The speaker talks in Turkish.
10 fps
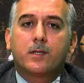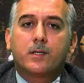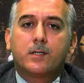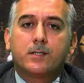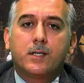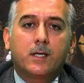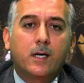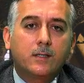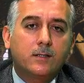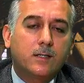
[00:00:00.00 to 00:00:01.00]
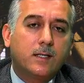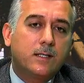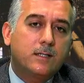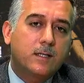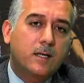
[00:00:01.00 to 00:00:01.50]
zekat
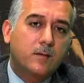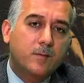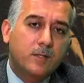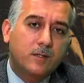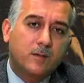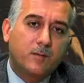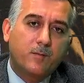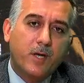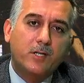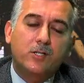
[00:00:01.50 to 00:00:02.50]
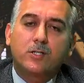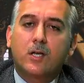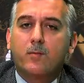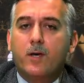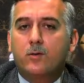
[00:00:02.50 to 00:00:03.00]
İslam'ın beş
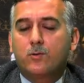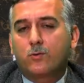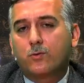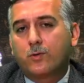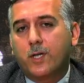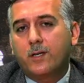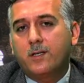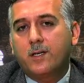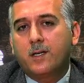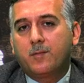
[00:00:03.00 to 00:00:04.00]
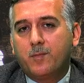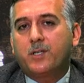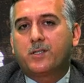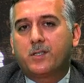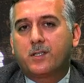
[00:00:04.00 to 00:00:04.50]
temel rüknünden
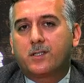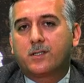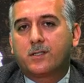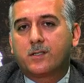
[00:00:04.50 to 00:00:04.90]
birisidir.